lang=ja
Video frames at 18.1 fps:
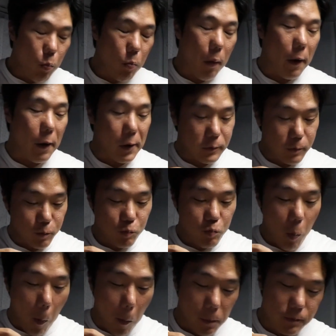うん、うまい
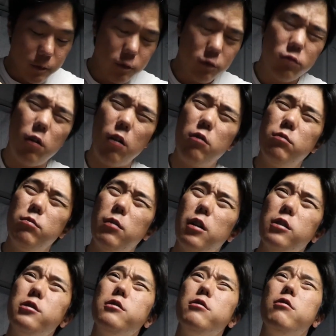うわう
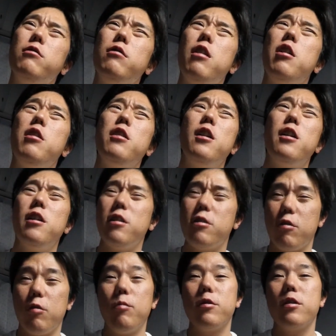まそうや
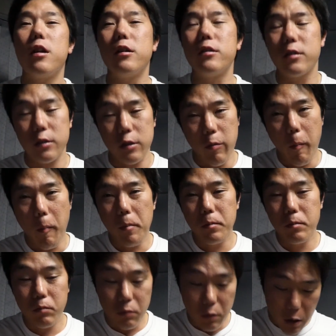なーと思ったっす
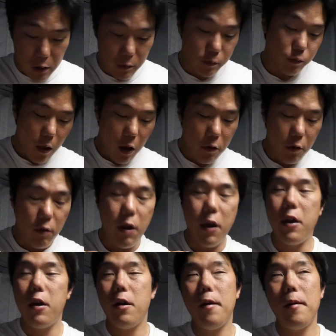まああの
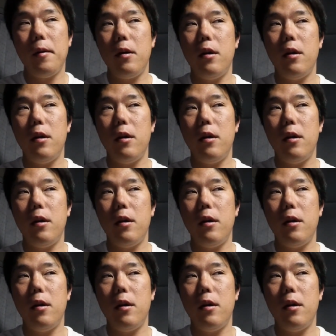映